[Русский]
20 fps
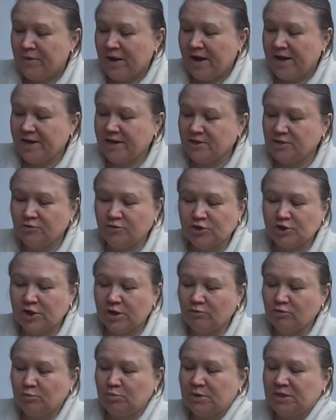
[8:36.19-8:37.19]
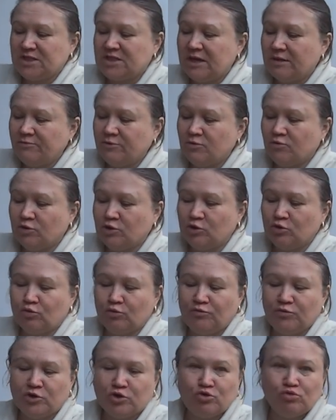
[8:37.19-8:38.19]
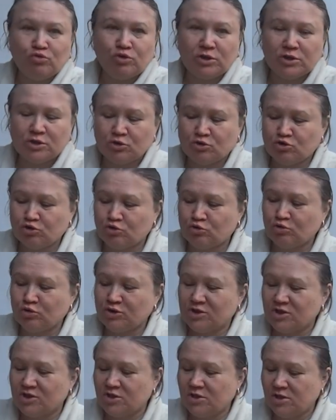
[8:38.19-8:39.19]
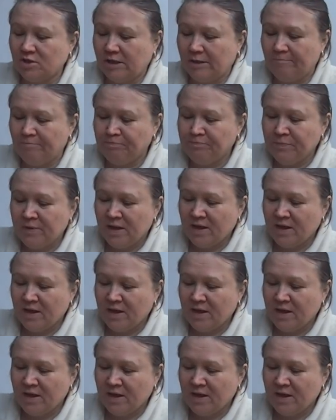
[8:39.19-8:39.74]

А я, девочки, вот представьте, вот эту вишню-то, что сцедила.